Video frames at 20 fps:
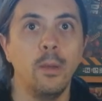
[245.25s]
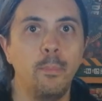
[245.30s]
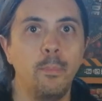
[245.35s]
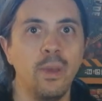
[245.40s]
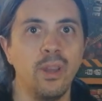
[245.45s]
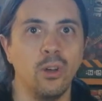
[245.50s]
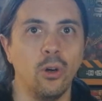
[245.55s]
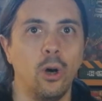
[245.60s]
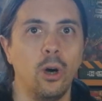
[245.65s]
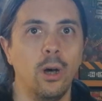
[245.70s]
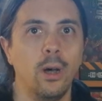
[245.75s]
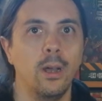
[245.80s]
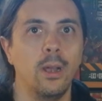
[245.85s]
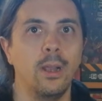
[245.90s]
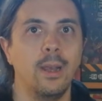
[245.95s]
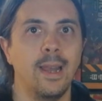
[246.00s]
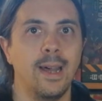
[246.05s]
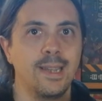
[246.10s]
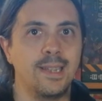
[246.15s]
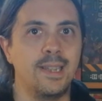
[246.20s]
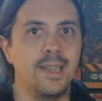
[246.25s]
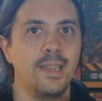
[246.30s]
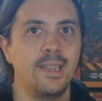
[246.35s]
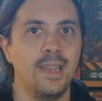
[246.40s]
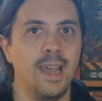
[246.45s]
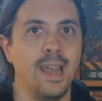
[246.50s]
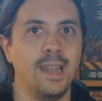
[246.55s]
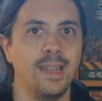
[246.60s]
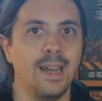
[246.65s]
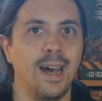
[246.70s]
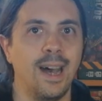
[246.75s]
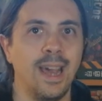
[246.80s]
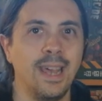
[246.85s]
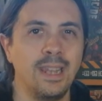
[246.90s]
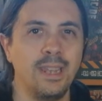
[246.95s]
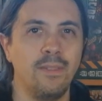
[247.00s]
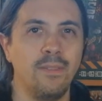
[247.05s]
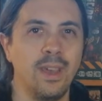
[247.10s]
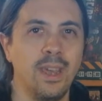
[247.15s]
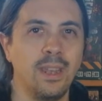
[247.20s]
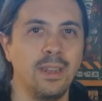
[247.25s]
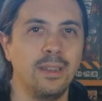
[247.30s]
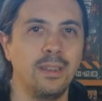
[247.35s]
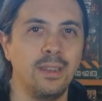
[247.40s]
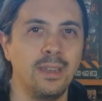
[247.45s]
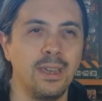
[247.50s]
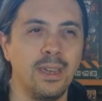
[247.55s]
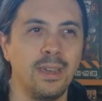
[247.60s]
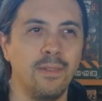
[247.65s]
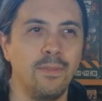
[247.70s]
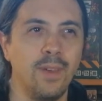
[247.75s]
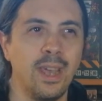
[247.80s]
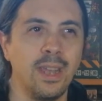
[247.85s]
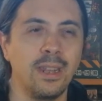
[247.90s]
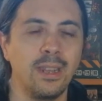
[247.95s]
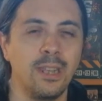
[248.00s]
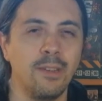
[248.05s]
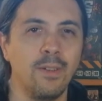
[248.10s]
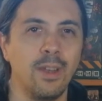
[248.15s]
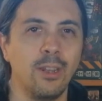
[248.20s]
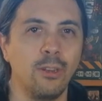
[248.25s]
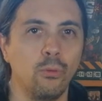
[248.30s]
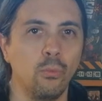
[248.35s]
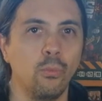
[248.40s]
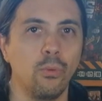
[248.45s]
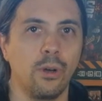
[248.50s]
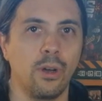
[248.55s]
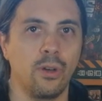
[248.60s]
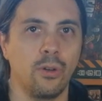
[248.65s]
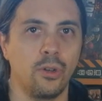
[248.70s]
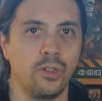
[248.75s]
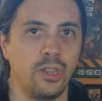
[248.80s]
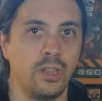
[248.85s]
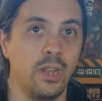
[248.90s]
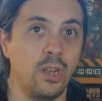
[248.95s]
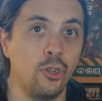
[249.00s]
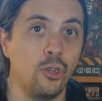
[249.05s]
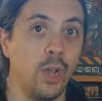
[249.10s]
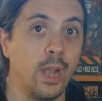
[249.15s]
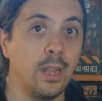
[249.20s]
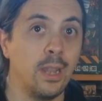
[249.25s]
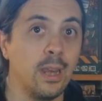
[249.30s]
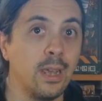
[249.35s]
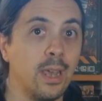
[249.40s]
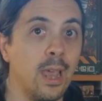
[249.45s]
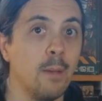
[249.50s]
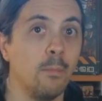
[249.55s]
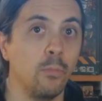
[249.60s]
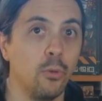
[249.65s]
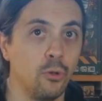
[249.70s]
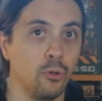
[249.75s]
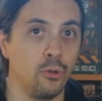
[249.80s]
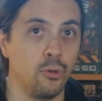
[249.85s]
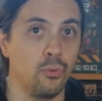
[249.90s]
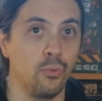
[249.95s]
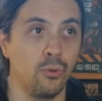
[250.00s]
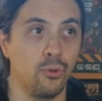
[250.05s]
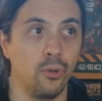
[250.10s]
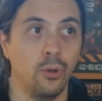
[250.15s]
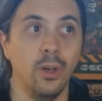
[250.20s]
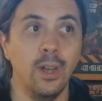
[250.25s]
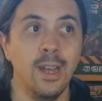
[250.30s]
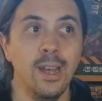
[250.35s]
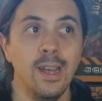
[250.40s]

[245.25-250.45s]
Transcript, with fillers: però l'asse Z è di 20, 20, 21, una cosa del genere, che è mostruoso.